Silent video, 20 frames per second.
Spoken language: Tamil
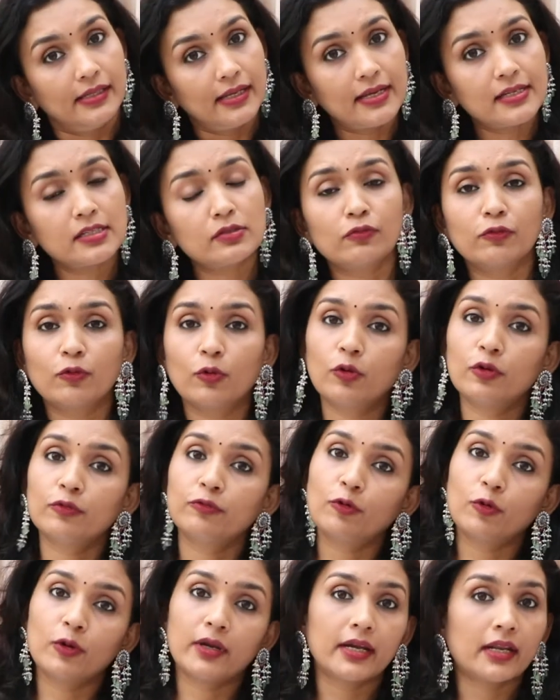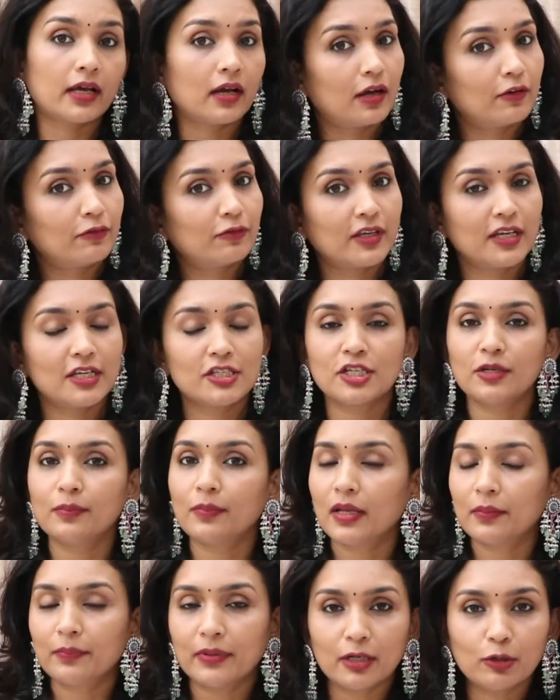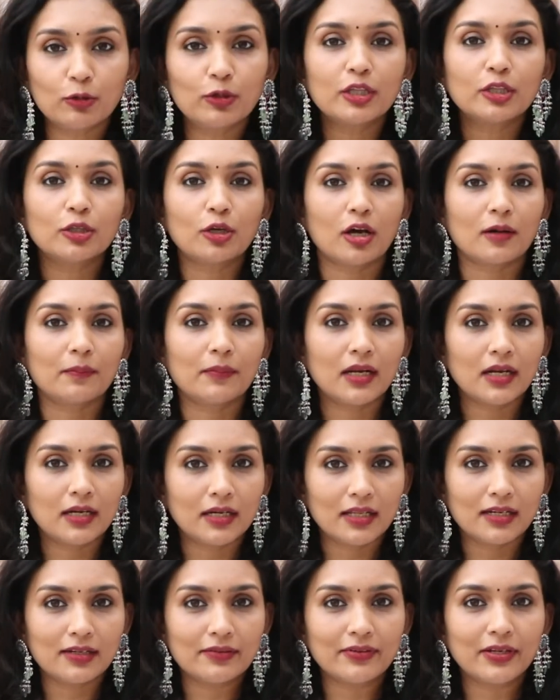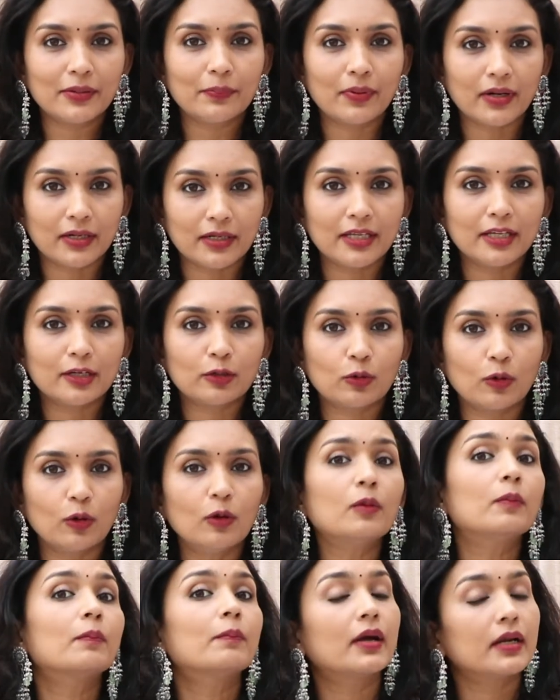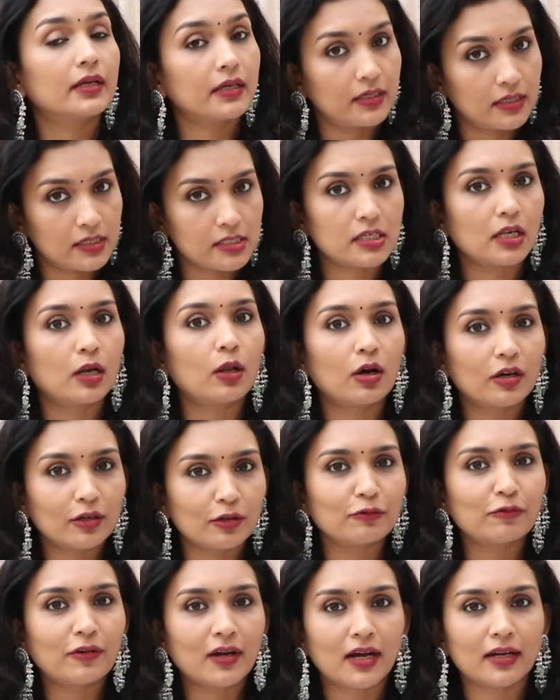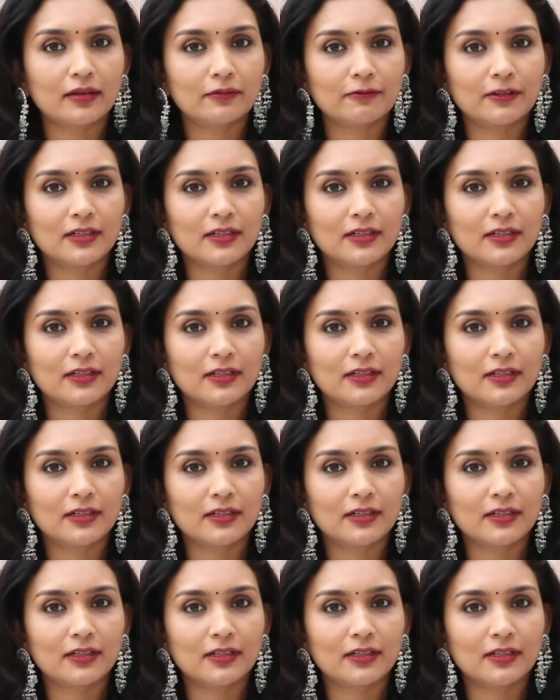எஸ் ஃபோர் ஃபோர் அண்ட் ஹாஃப் கேஜி பேபி கூட நார்மலாக டெலிவரி பண்ணியிருக்கோம் பட் இட் இஸ் அ லாட் ஆஃப் ஹார்ட்